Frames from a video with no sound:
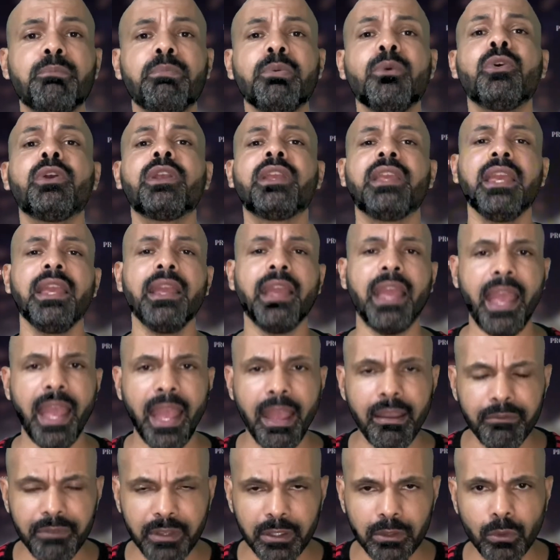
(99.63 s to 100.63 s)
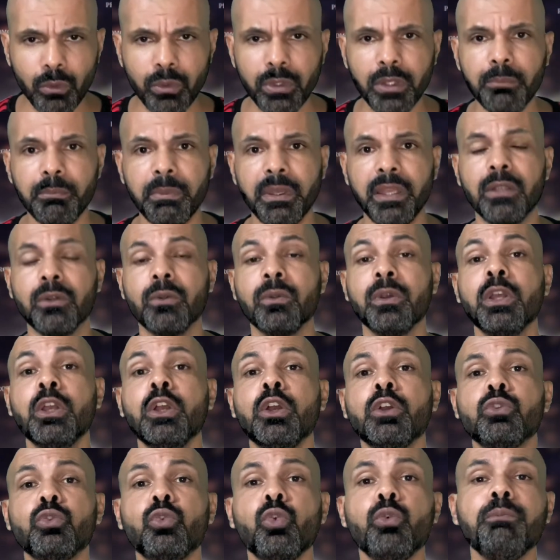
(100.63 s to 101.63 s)
Por que Everton Ribeiro?
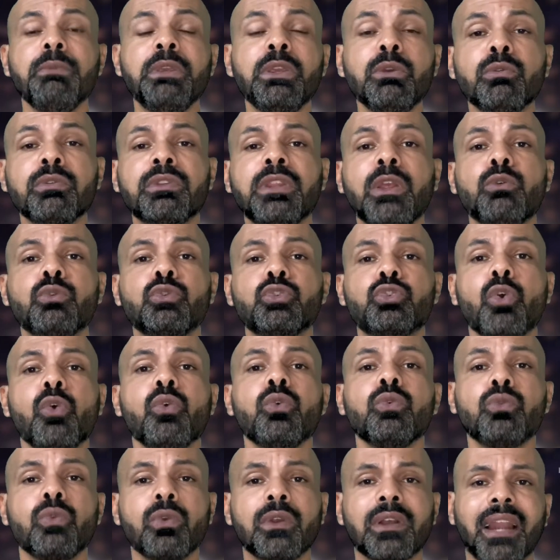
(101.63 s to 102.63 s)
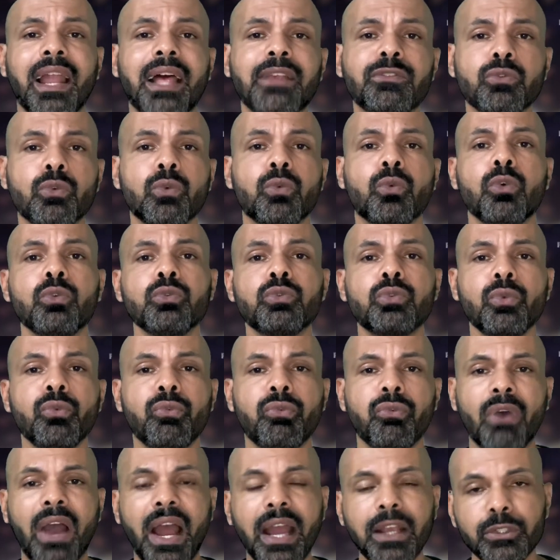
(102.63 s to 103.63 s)
Domingo tem um jogo do clássico contra o
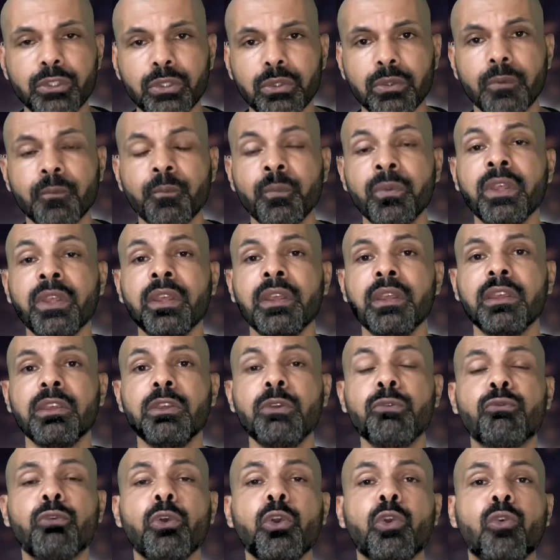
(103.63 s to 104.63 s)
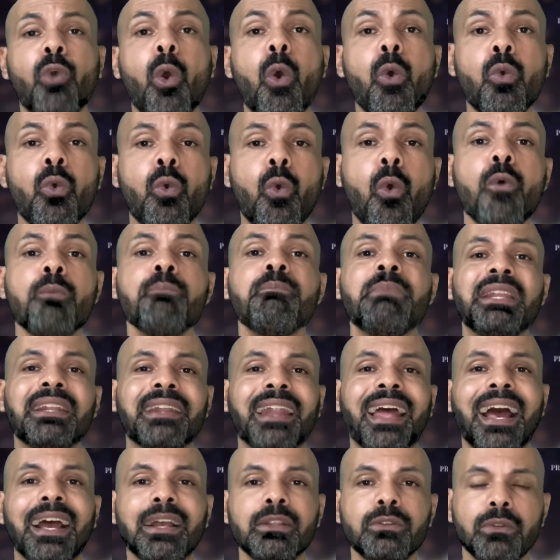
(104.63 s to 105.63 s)
Vasco e foi
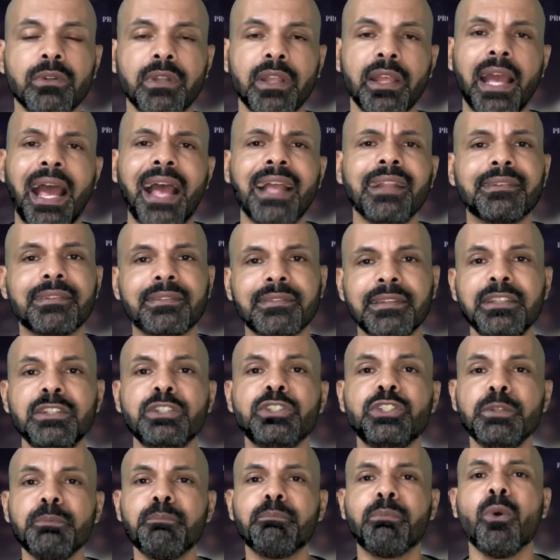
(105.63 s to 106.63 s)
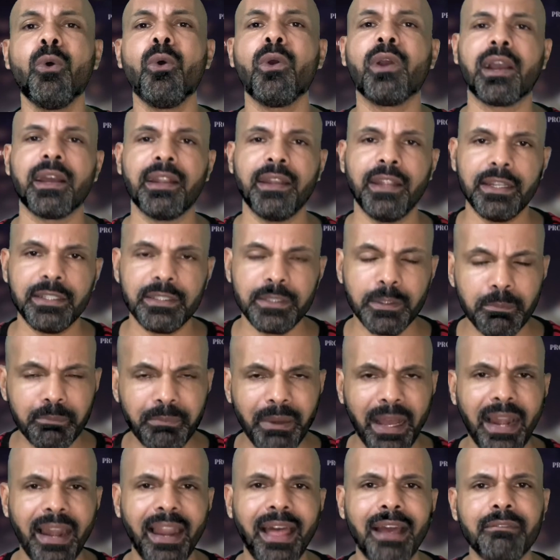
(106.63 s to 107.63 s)
combinado, né, assim, de boca, né, de
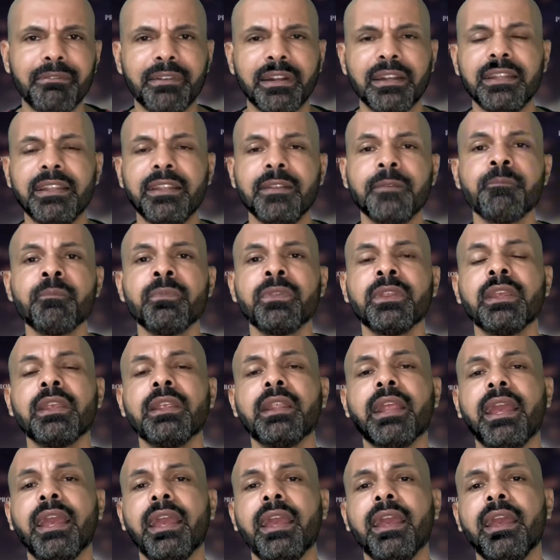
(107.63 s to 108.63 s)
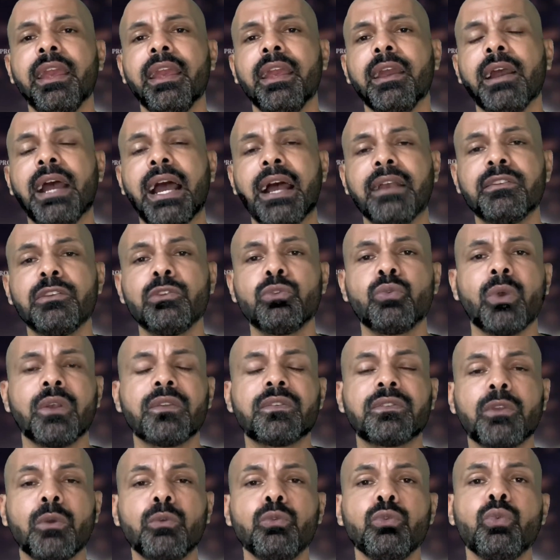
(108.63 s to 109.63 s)
palavra ali, é, a
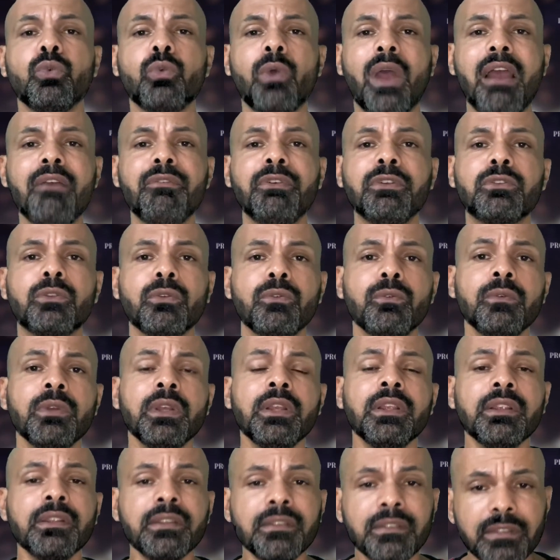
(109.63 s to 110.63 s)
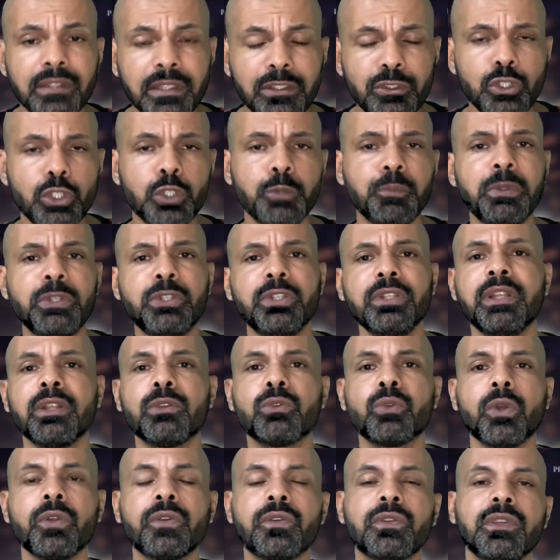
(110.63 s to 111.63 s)
situação do Everton se despedir da
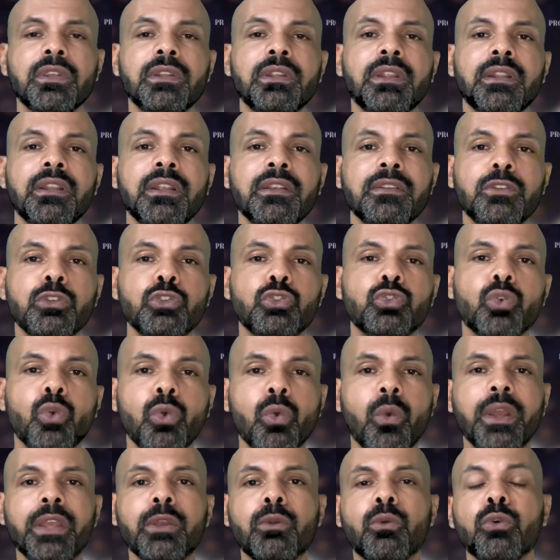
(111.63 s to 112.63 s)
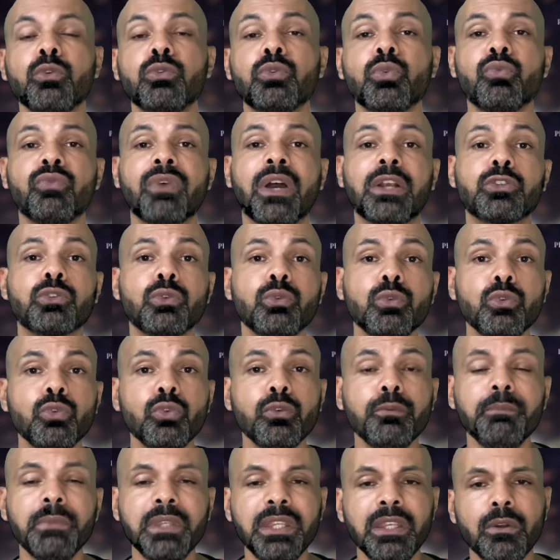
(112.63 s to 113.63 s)
torcida nesse jogo aí contra o Vasco no
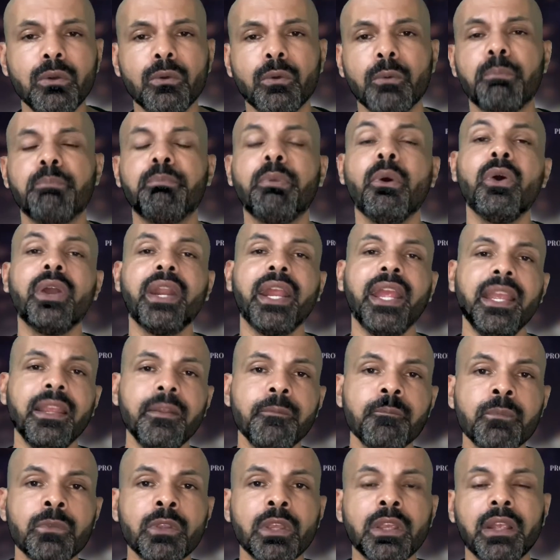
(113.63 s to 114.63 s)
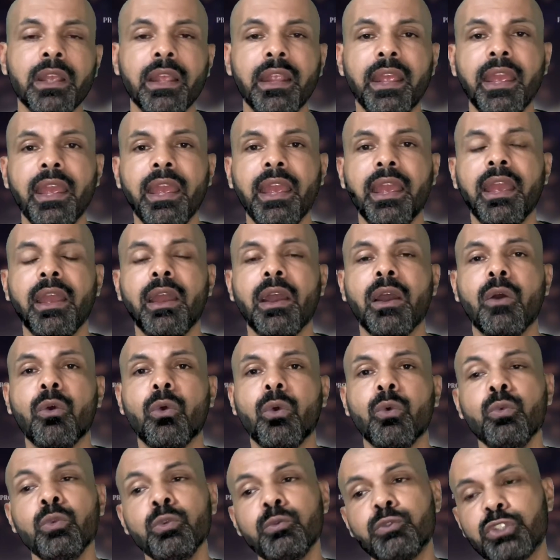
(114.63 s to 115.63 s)
domingo. Porém, é,
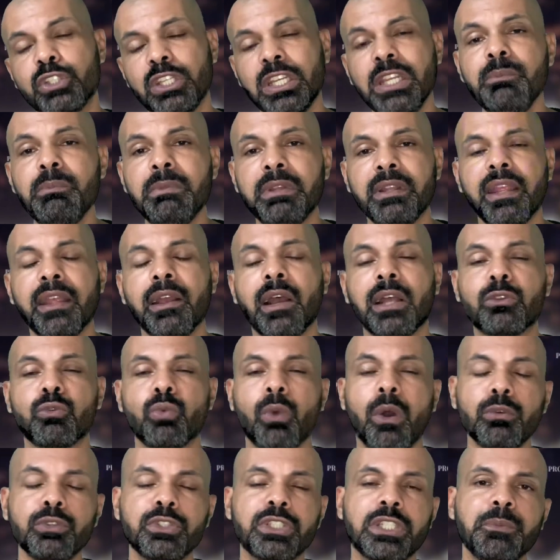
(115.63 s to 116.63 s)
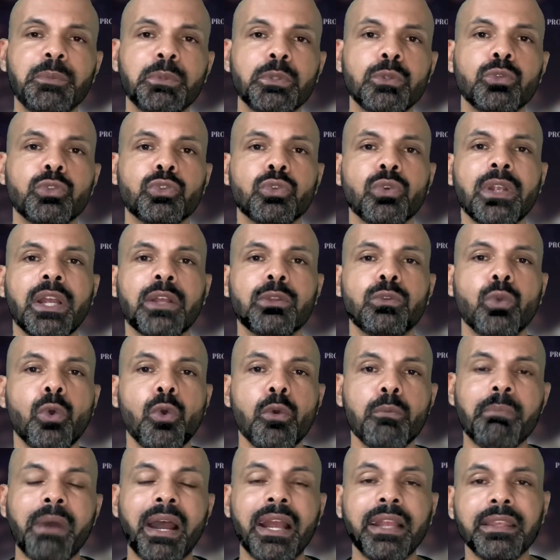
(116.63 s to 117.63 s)
o time, né, atual time do jogador,
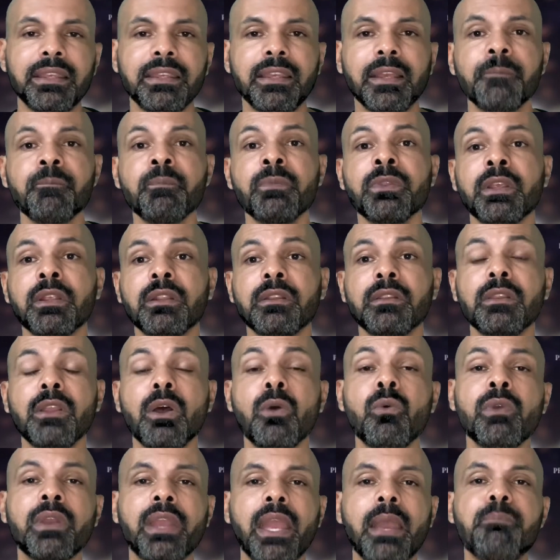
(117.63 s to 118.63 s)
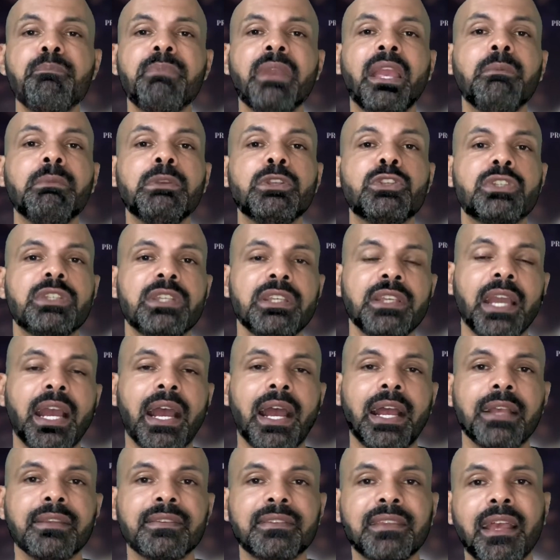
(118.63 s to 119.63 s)
o Bahia, não quer permitir
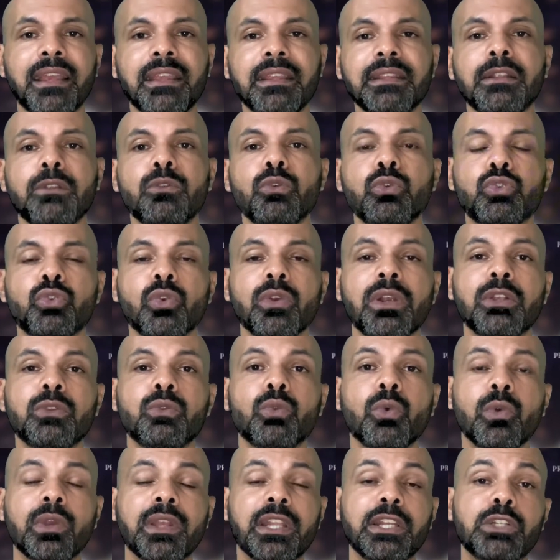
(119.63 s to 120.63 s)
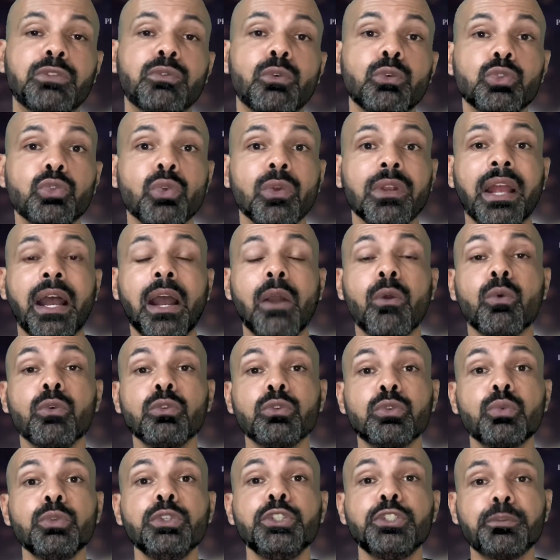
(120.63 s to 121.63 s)
a saída do jogador que eles vão jogar
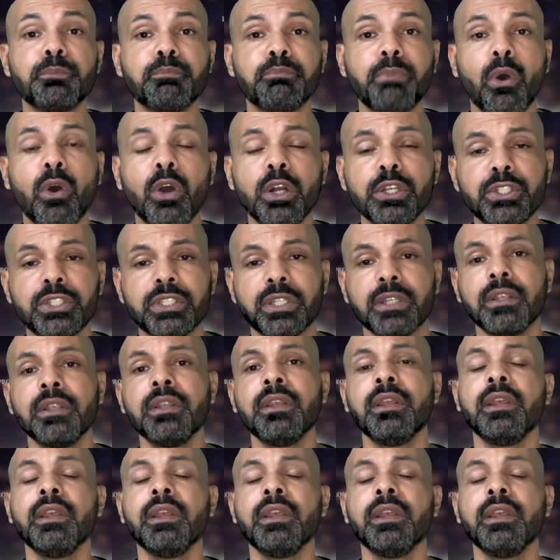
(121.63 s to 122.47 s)
contra o esporte.